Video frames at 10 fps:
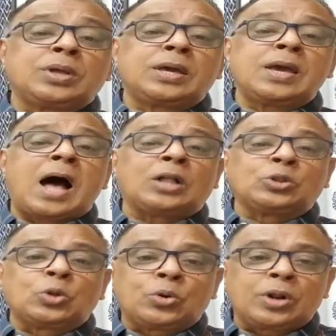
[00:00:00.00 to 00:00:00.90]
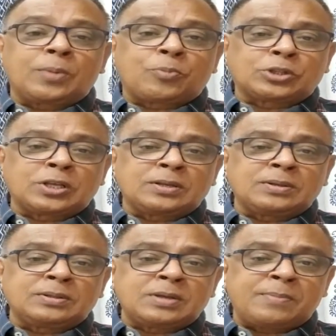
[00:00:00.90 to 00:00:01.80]
কি আন্দোলনের পথে
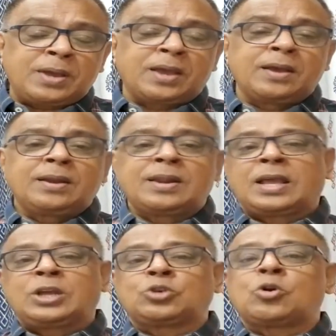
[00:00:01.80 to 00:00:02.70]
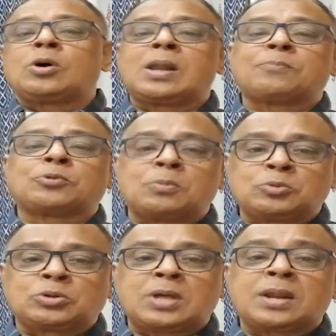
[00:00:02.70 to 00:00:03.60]
যাবে নাকি সংলাপ
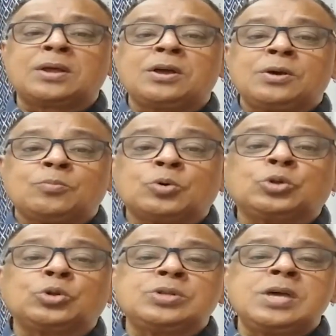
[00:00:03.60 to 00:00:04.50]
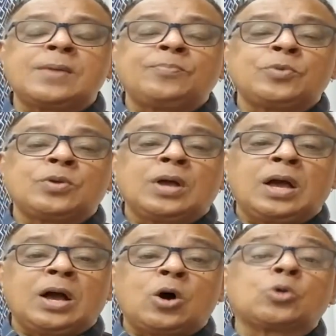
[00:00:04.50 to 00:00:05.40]
সমঝোতার মধ্য দিয়ে
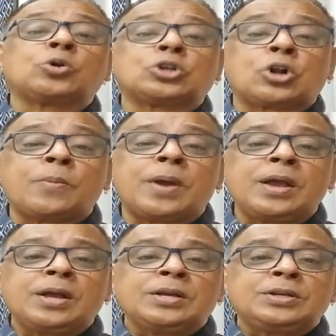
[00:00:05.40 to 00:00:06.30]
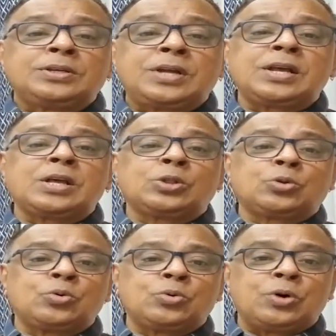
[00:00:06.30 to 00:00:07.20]
অগ্রসর হবে সেটি কিন্তু
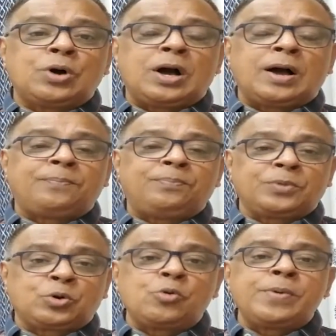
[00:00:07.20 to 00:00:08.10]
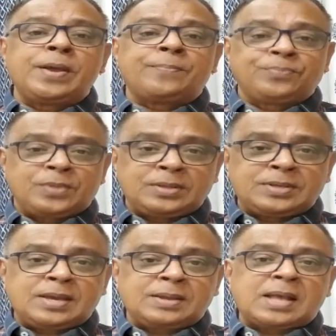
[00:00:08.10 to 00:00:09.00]
খুবই
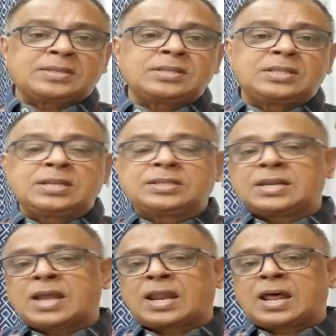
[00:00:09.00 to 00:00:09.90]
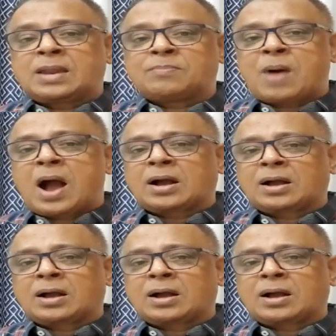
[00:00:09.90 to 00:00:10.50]
যে রাজনীতির যে নানান বাঘ